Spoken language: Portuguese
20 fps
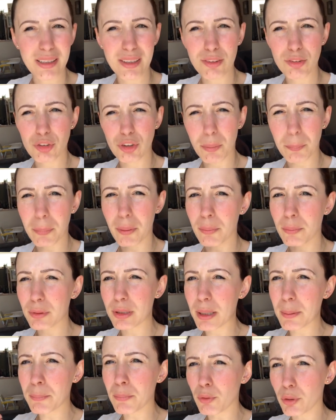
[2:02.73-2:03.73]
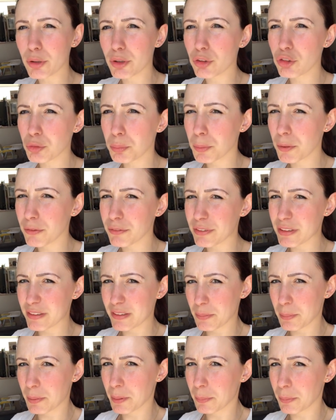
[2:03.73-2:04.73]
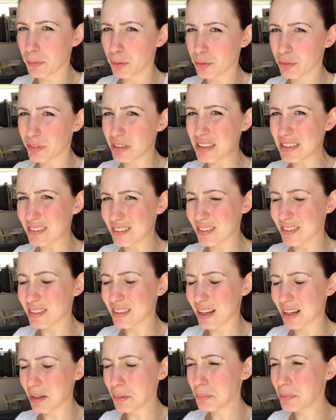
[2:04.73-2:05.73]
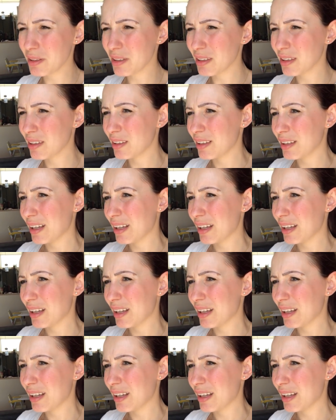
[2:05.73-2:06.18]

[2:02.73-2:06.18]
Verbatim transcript: aqui no Japão muda muito de província para província, sabe?